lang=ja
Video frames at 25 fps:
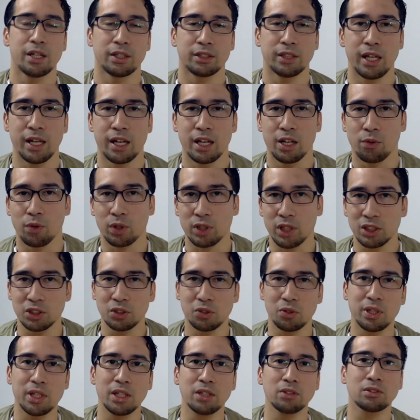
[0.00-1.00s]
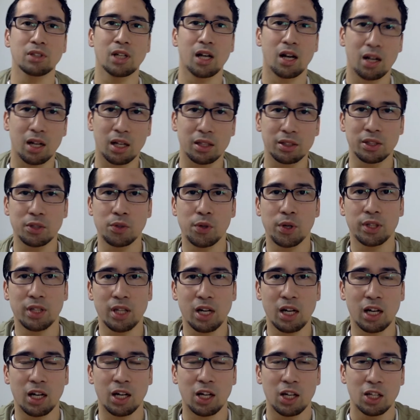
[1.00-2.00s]
で、私のリンクから買ってくれた
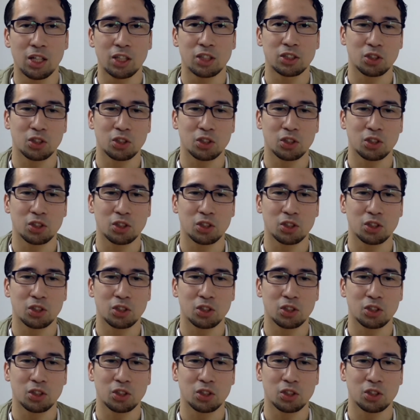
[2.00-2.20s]
ら、